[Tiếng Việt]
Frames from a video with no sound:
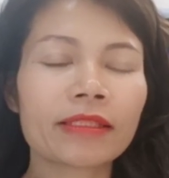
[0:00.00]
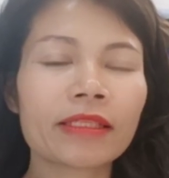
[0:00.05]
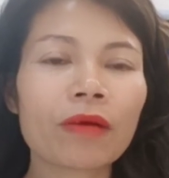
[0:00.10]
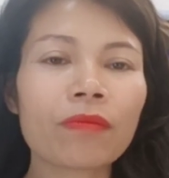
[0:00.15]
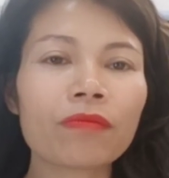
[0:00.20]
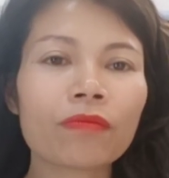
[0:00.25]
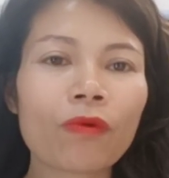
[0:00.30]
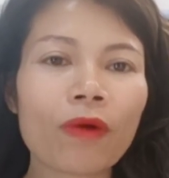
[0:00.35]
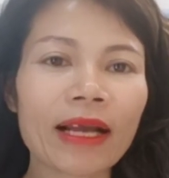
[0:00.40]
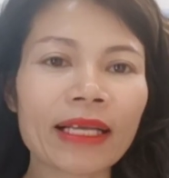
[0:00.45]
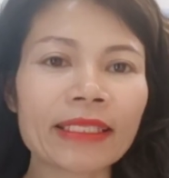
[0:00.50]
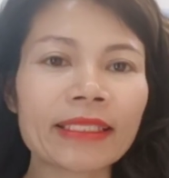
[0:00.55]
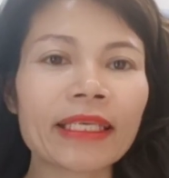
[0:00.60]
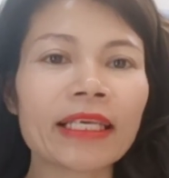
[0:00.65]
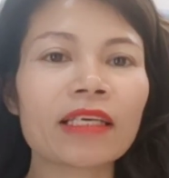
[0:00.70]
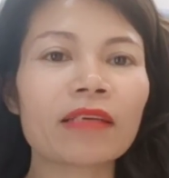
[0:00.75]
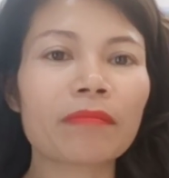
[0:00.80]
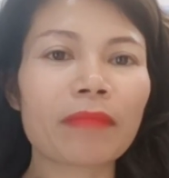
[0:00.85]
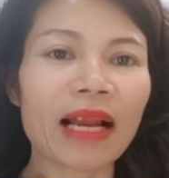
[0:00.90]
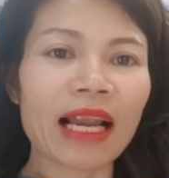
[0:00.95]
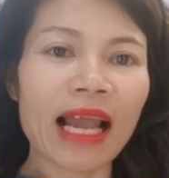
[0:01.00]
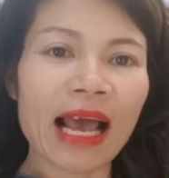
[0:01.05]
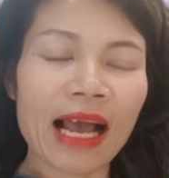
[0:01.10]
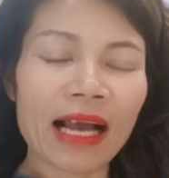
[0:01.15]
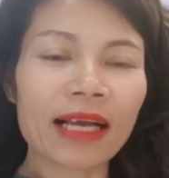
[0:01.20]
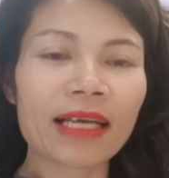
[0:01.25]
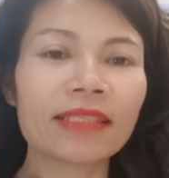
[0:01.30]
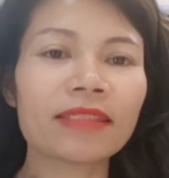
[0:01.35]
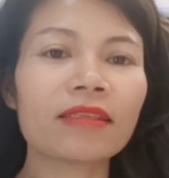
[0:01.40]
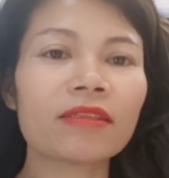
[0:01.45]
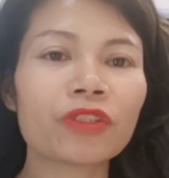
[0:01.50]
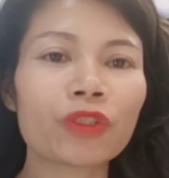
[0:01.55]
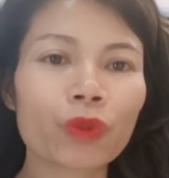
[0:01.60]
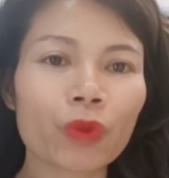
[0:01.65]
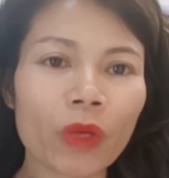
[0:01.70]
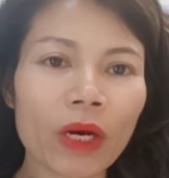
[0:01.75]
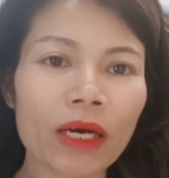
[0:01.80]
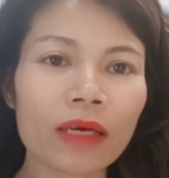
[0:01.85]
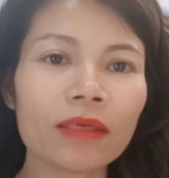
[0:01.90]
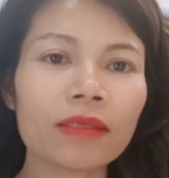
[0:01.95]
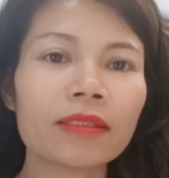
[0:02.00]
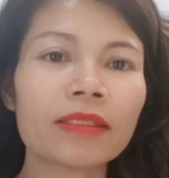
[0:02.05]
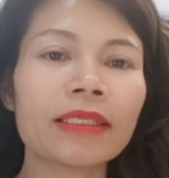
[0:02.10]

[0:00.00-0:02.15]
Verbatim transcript: trong quá trình mà lá cây rơi xuống